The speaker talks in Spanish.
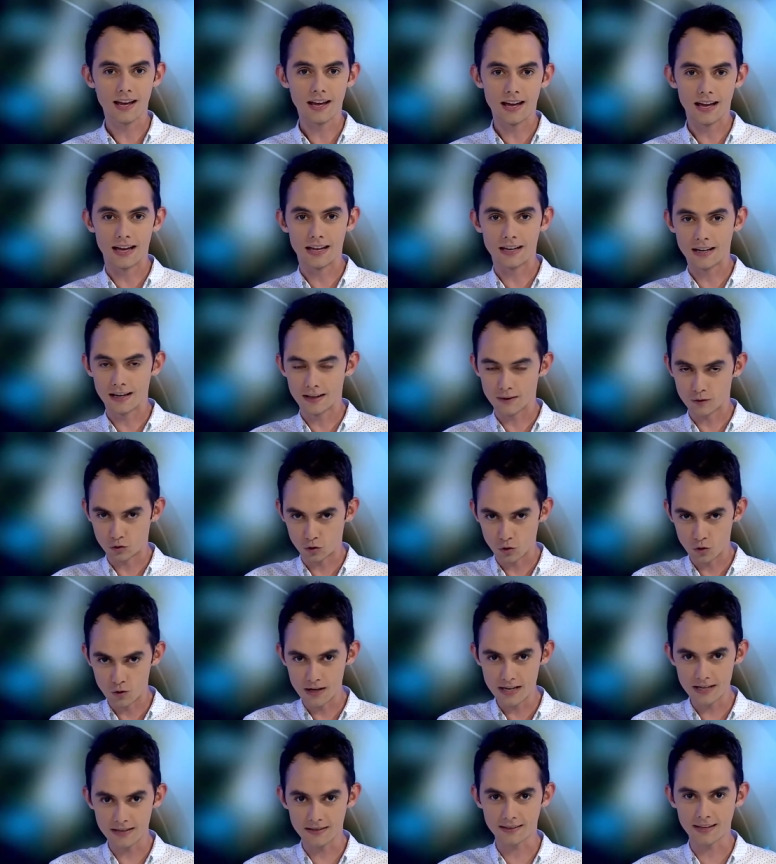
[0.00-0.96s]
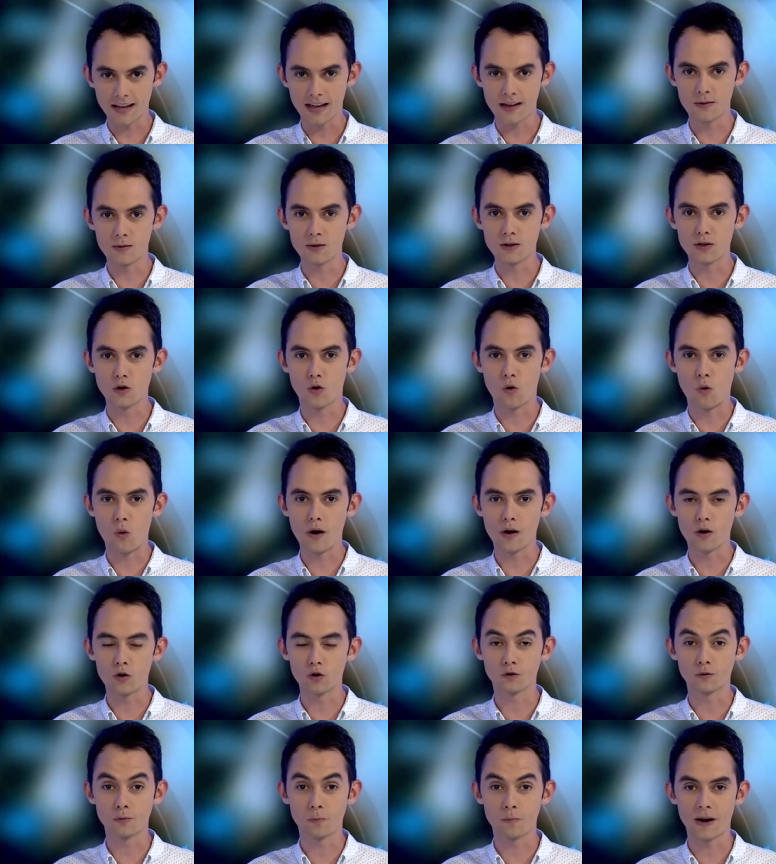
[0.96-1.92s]
en su lista de
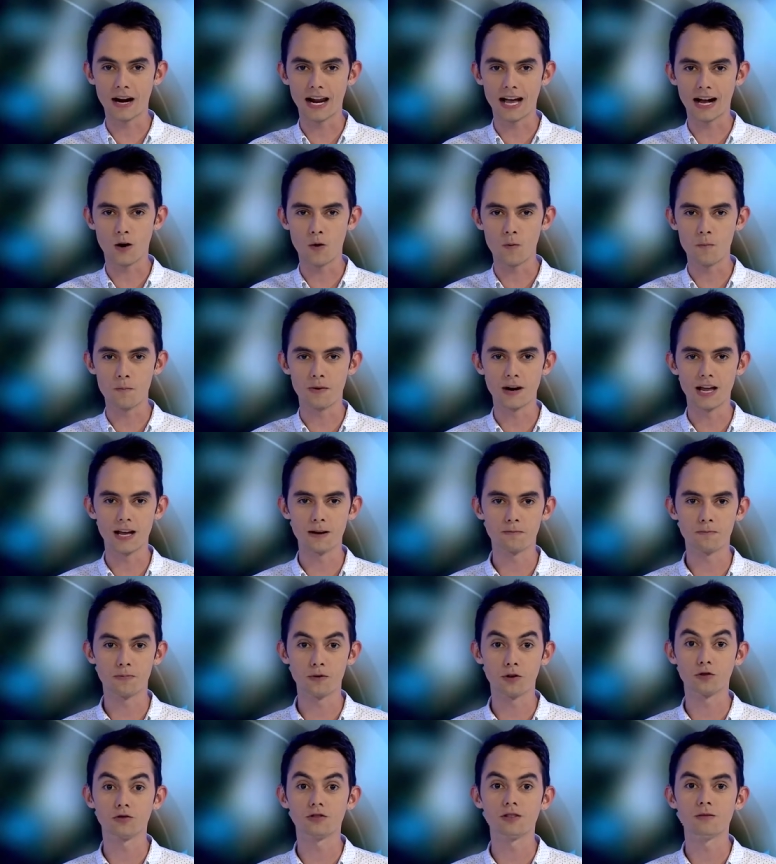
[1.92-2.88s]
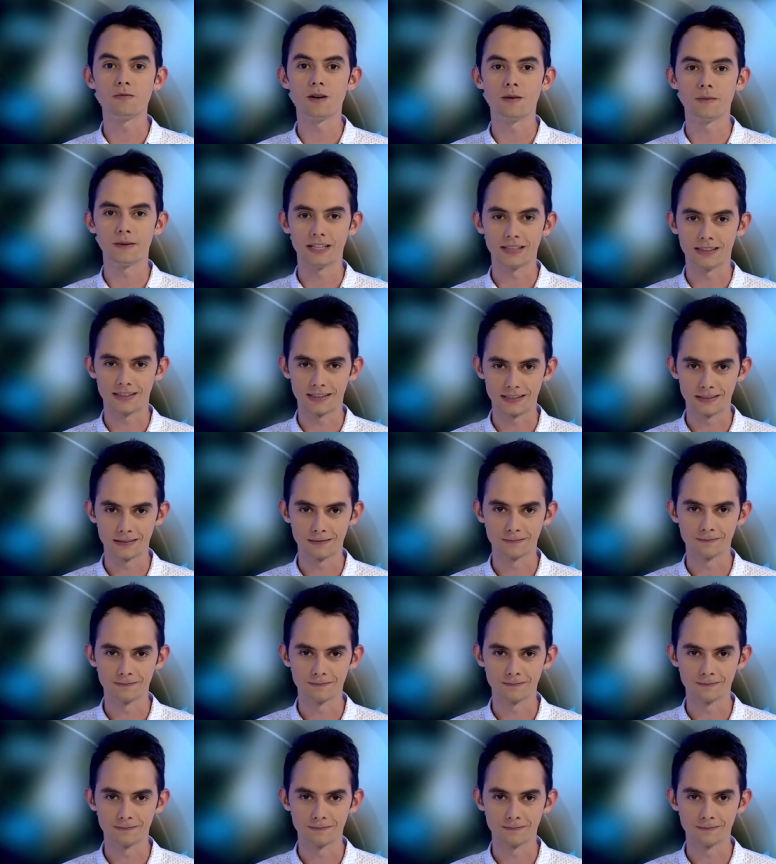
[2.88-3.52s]
videojuegos para comprar próximamente.